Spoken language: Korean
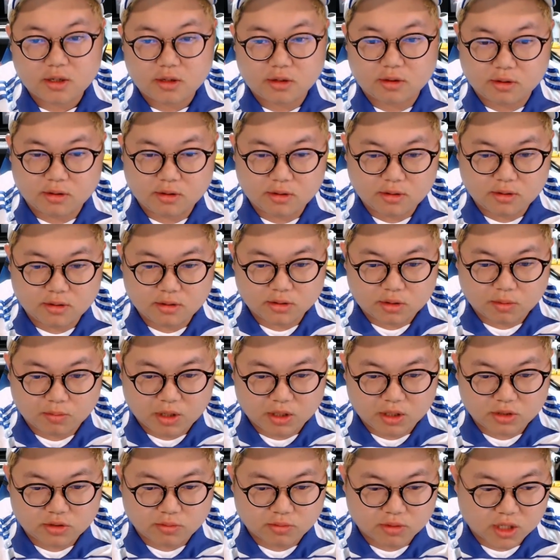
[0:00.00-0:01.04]
어
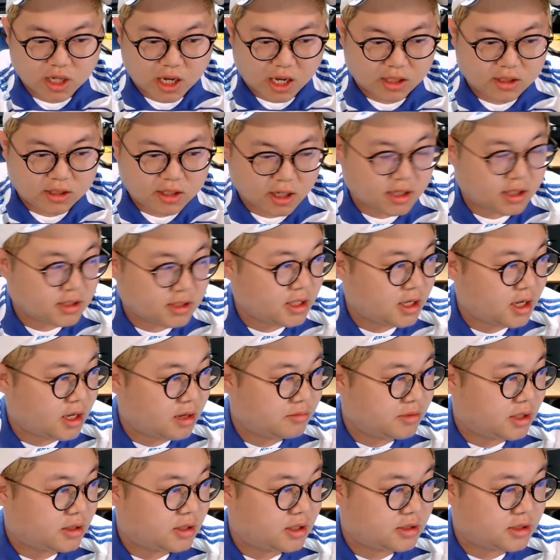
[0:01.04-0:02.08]
정말 좀 그냥 안타깝게
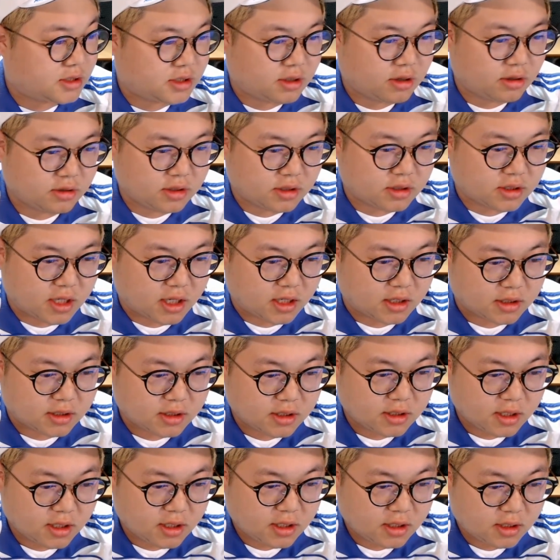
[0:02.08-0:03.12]
생각합니다. 그래서 그거는 그냥
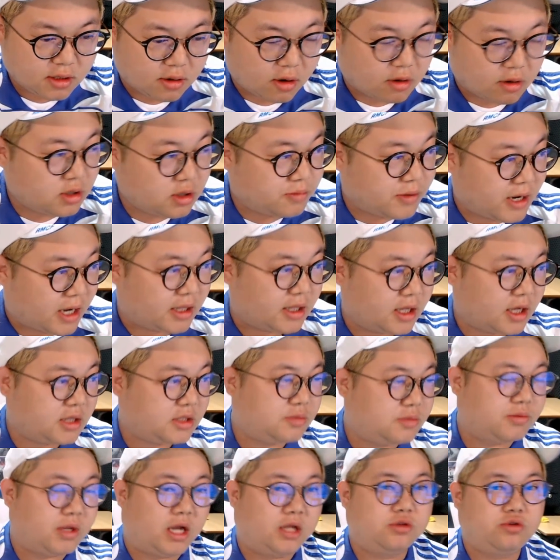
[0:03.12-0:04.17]
언급을 안
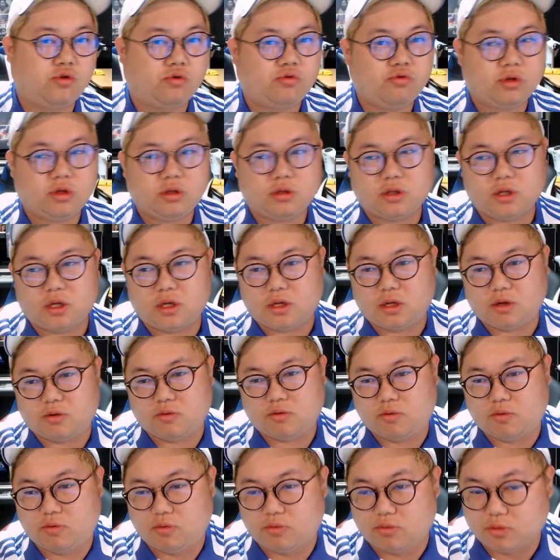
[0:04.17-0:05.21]
하겠습니다. 안 좋은
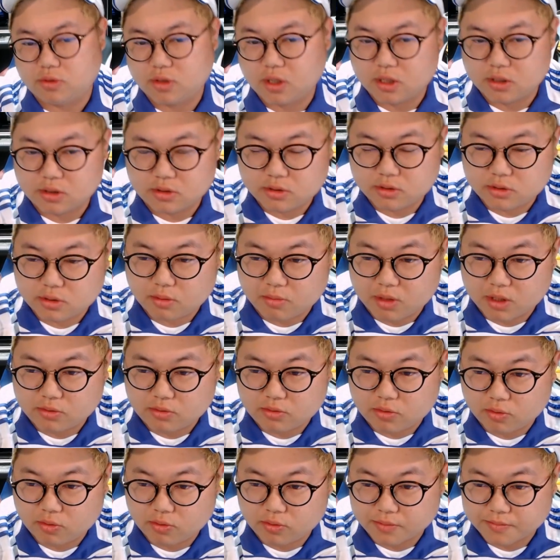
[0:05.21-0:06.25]
일이고 예, 정말
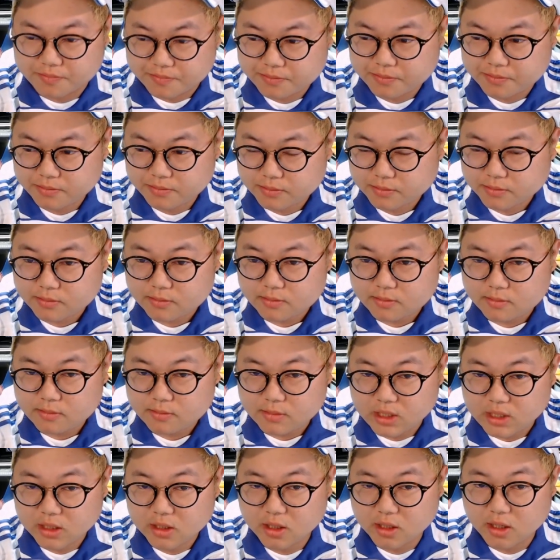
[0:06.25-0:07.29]

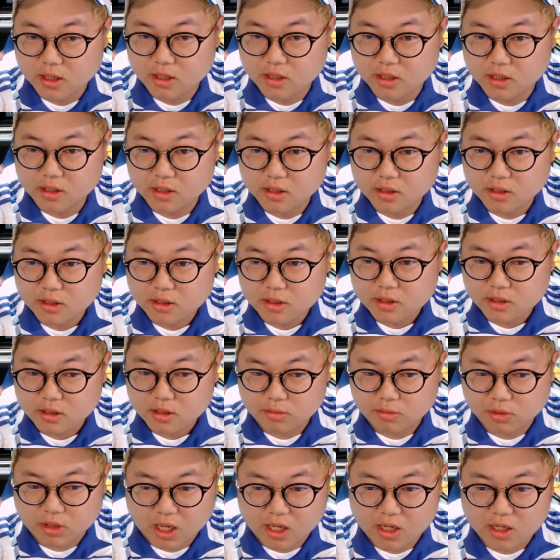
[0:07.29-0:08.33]
또예
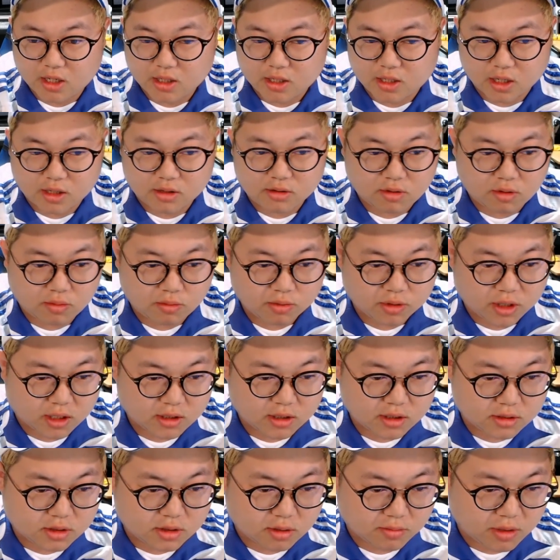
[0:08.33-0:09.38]
뭐 다행이다 이런
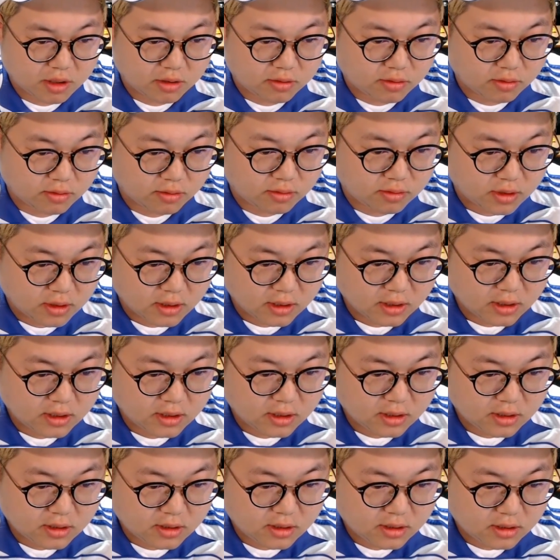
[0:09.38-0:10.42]
거보다는 정말 또
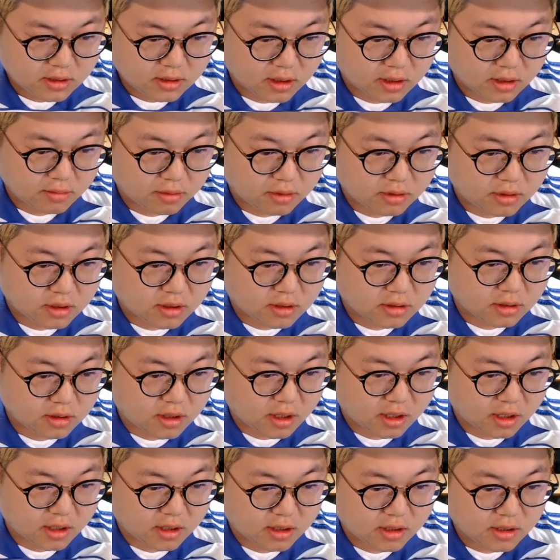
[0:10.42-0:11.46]
예, 뭐
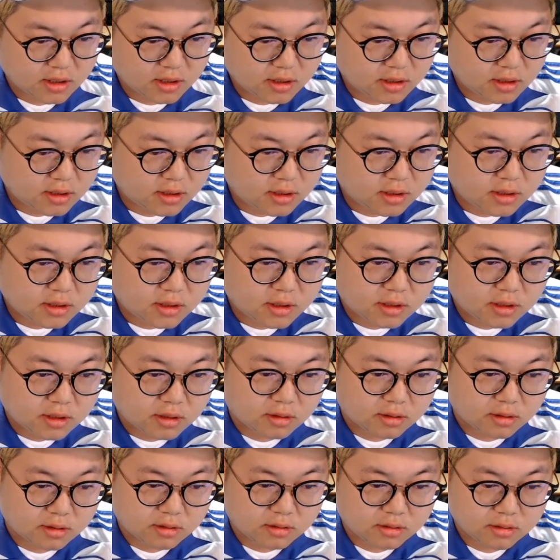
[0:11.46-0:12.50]
그렇게
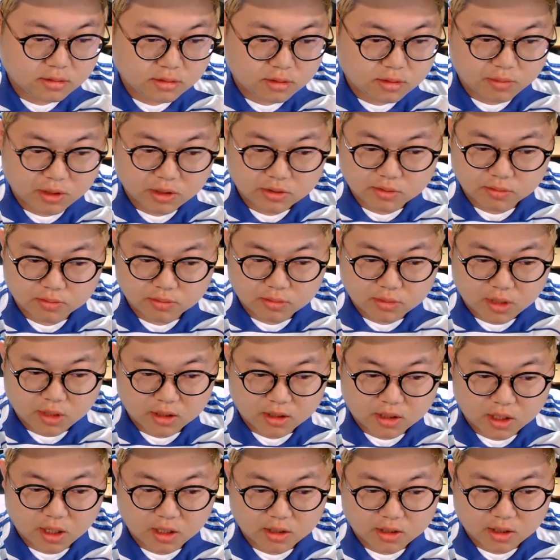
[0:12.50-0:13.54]
어, 정말 좀
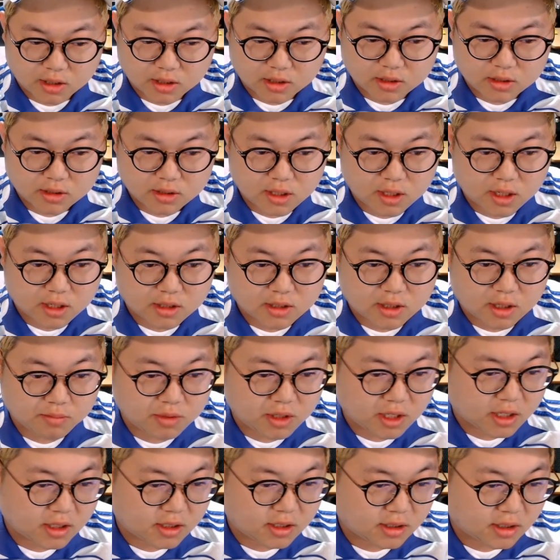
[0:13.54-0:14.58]
안타깝게 생각을
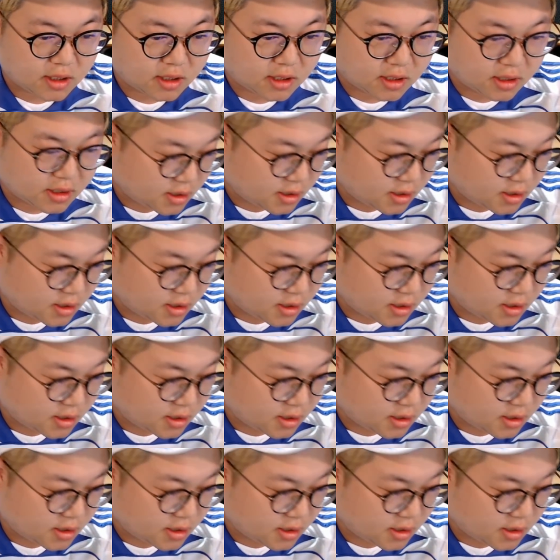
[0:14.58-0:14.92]
합니다. 네.